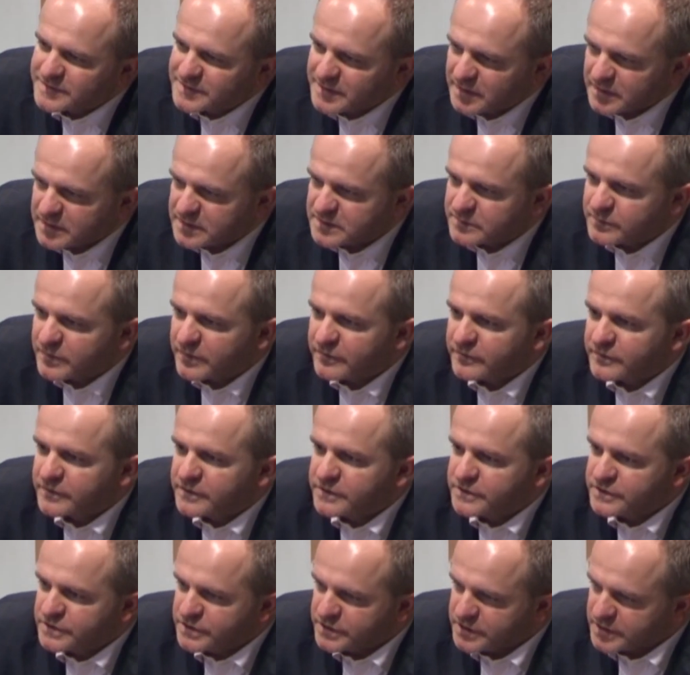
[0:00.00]
zdaję sprawę,
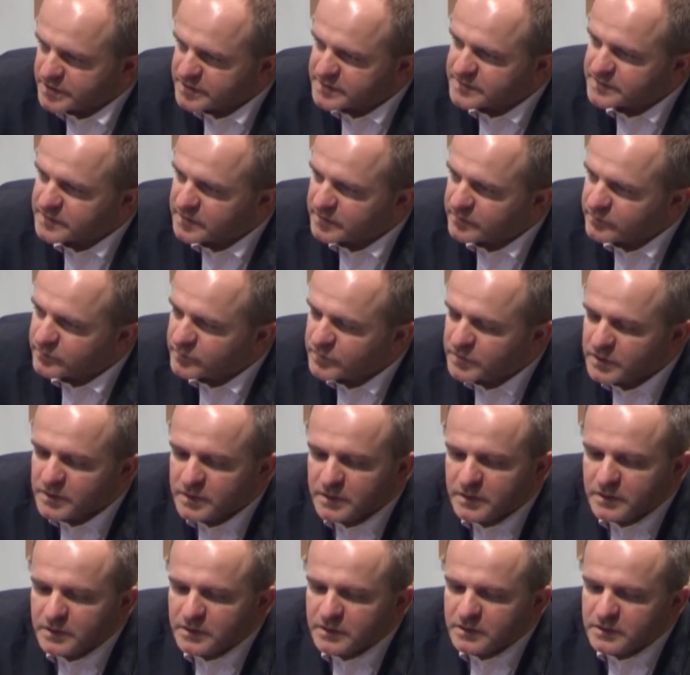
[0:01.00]
gdzie jestem
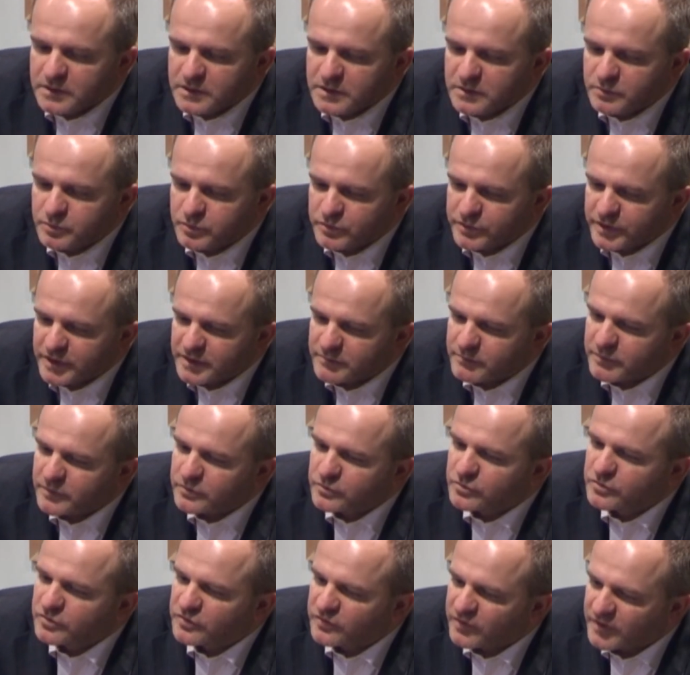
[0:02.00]
i, i podaję
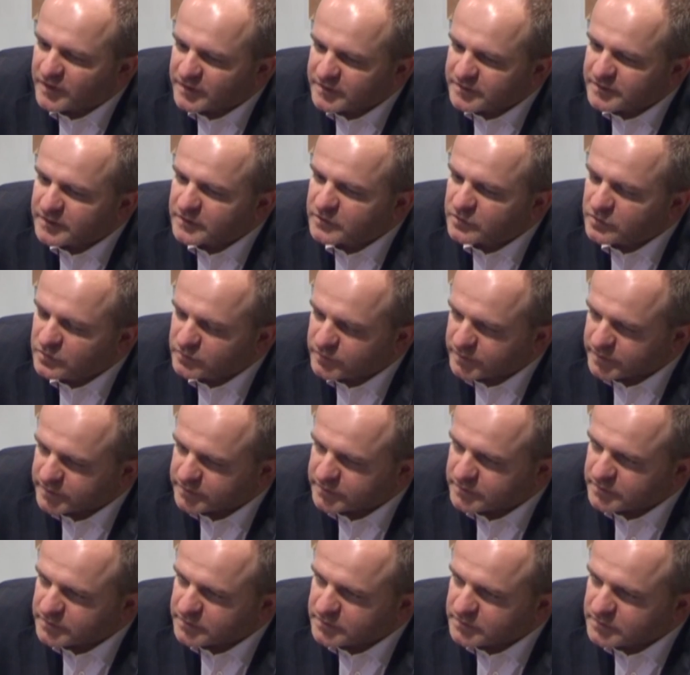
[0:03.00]
panu twarde
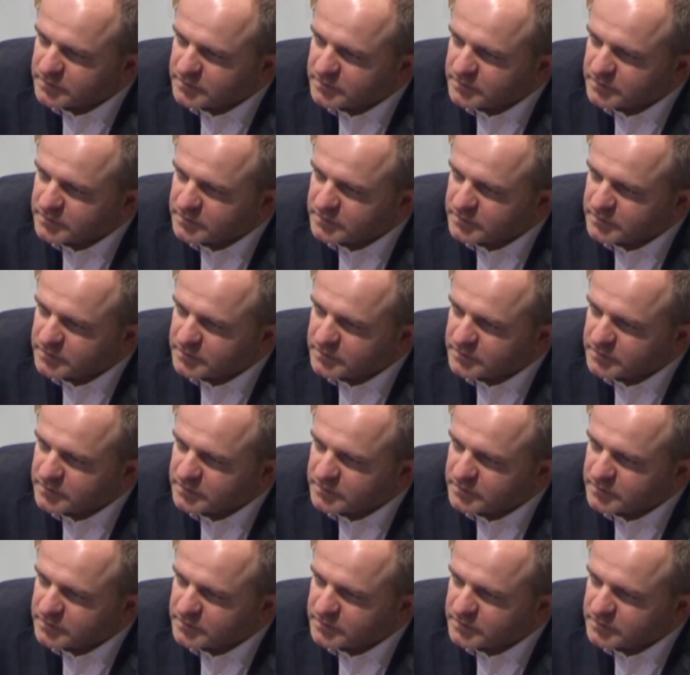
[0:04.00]
argumenty